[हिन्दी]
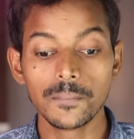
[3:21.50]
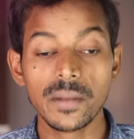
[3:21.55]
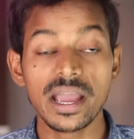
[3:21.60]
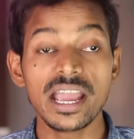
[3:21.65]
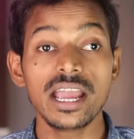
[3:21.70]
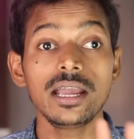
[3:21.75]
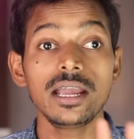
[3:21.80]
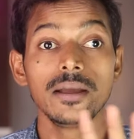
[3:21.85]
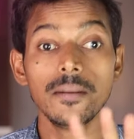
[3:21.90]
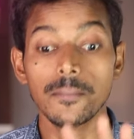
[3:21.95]

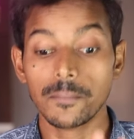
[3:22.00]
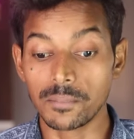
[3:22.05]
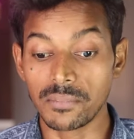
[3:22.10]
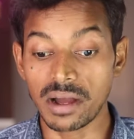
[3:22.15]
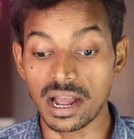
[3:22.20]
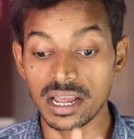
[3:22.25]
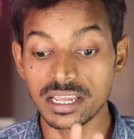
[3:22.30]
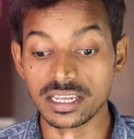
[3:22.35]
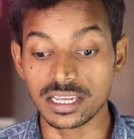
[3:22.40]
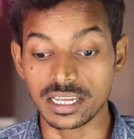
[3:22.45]
मैं
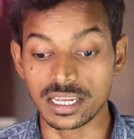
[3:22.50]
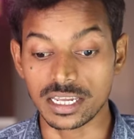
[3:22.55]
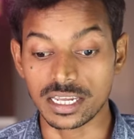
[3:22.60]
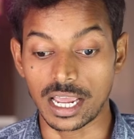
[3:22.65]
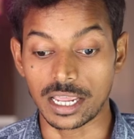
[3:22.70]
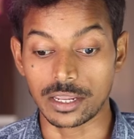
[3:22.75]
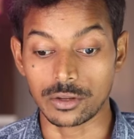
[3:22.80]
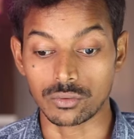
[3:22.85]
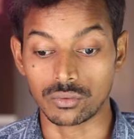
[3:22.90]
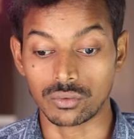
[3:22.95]
माई ए
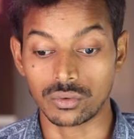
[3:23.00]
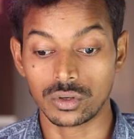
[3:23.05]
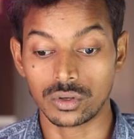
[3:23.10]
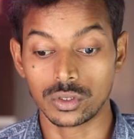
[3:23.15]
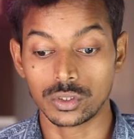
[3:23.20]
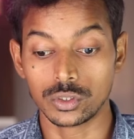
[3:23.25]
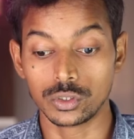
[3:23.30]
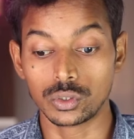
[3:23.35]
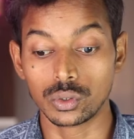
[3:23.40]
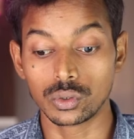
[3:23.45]
आई हूँ
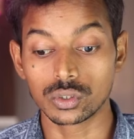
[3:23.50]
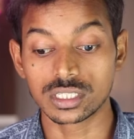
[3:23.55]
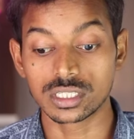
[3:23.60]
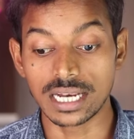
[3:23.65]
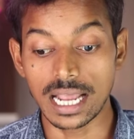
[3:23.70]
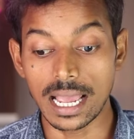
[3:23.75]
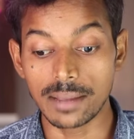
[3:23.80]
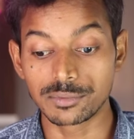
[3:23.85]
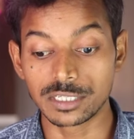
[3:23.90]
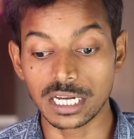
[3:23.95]
जो
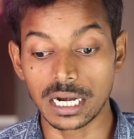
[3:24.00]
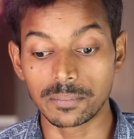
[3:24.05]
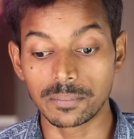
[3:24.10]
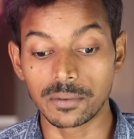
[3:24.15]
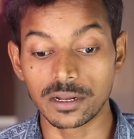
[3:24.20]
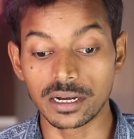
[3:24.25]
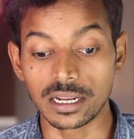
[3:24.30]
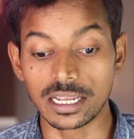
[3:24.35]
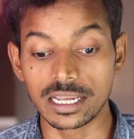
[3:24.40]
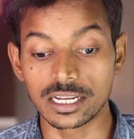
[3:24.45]
स्नैपचैट
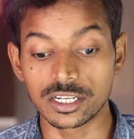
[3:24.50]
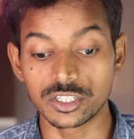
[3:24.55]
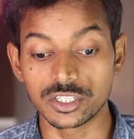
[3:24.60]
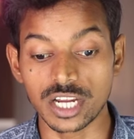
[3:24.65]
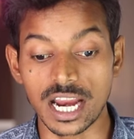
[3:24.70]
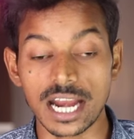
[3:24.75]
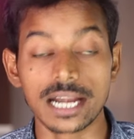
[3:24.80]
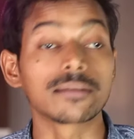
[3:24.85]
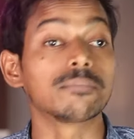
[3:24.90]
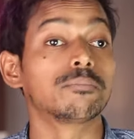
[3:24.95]
पर एक
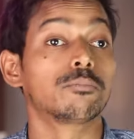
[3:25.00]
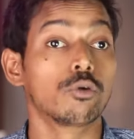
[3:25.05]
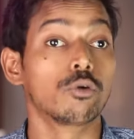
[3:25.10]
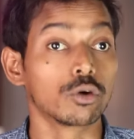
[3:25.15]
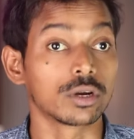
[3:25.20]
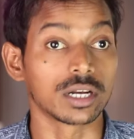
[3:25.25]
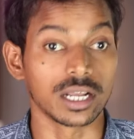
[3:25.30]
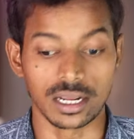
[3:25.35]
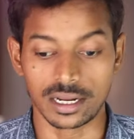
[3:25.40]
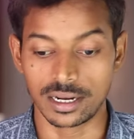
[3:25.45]
चैट
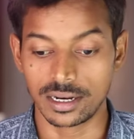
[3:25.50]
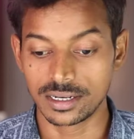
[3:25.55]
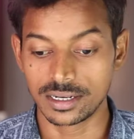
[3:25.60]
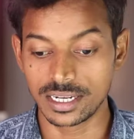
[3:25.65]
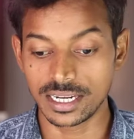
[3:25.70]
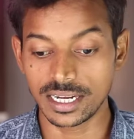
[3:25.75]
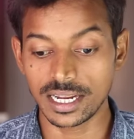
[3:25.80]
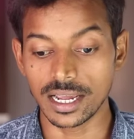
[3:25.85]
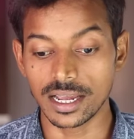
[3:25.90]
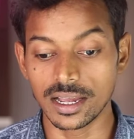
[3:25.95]
बोट है
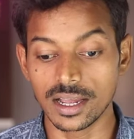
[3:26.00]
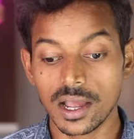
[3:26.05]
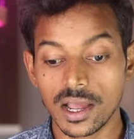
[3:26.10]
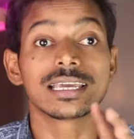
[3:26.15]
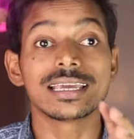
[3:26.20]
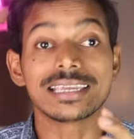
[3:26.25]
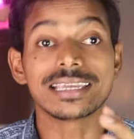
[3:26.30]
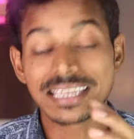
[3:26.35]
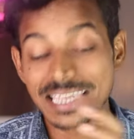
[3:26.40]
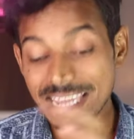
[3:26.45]
ठीक है
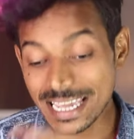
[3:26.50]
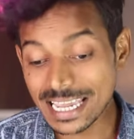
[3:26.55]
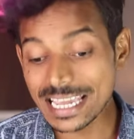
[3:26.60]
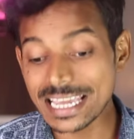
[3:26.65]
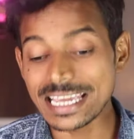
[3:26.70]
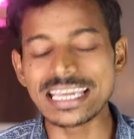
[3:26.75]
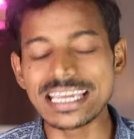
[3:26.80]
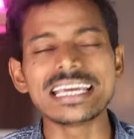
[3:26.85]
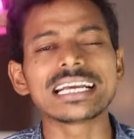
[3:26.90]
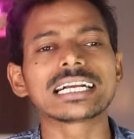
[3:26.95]
कि ये
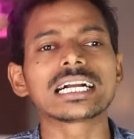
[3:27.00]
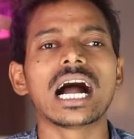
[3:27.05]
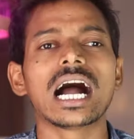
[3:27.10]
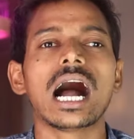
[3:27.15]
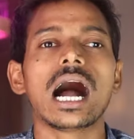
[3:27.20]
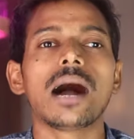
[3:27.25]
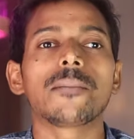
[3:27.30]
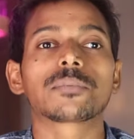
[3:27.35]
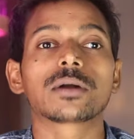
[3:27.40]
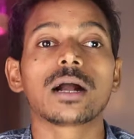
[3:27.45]
एक
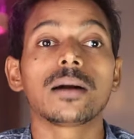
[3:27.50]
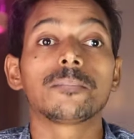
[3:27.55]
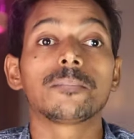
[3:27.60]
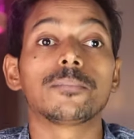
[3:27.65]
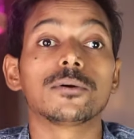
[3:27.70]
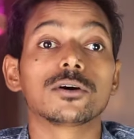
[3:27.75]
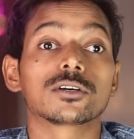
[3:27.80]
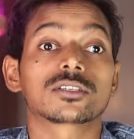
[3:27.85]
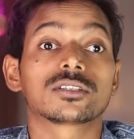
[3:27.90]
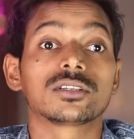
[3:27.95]
आपका
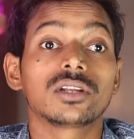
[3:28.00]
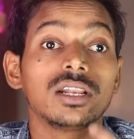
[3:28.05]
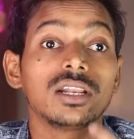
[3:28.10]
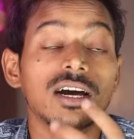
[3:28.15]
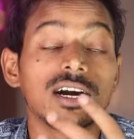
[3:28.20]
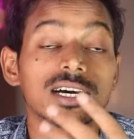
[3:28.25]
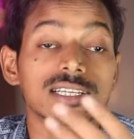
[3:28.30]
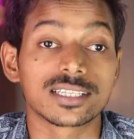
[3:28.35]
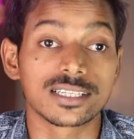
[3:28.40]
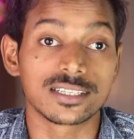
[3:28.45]
पर्सनल
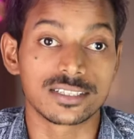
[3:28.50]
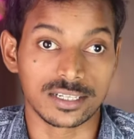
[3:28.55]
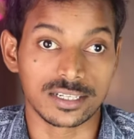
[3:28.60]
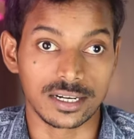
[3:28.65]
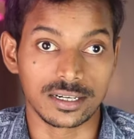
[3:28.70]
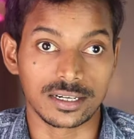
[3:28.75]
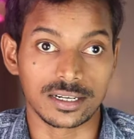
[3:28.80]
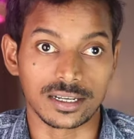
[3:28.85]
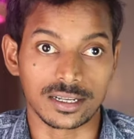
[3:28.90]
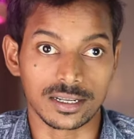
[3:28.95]

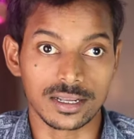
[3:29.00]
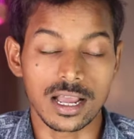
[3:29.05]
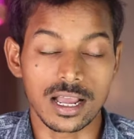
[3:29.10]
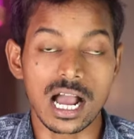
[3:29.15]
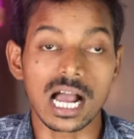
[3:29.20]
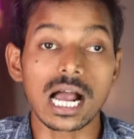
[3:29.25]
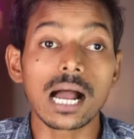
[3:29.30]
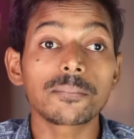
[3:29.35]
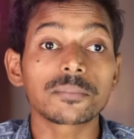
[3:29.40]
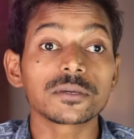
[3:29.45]
असिस्टेंट है
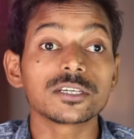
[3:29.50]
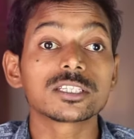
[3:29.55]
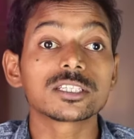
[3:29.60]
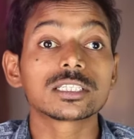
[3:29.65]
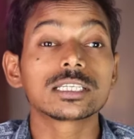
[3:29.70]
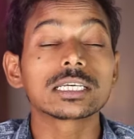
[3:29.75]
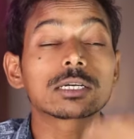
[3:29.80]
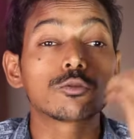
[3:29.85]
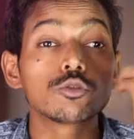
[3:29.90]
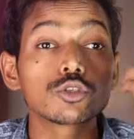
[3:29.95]
आप
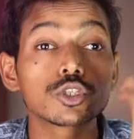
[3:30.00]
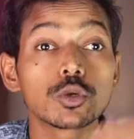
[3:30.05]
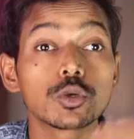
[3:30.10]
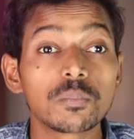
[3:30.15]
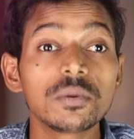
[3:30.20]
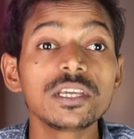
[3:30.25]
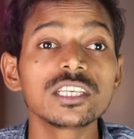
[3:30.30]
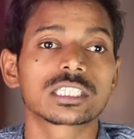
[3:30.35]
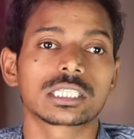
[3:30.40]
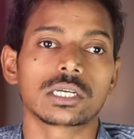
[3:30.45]
इससे कुछ
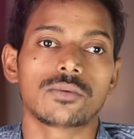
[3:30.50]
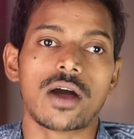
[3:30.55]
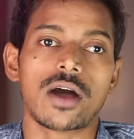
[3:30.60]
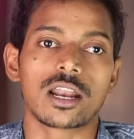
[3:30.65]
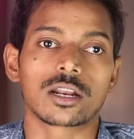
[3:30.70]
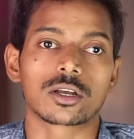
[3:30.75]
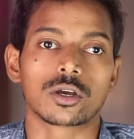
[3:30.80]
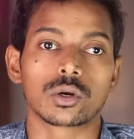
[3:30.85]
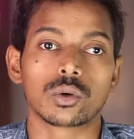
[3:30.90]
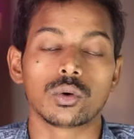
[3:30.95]
भी
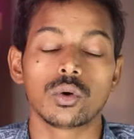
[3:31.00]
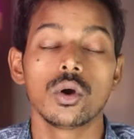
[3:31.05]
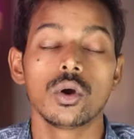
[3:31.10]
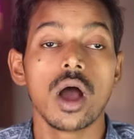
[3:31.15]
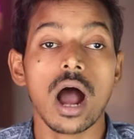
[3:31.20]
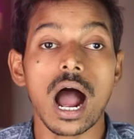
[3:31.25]
सवाल करो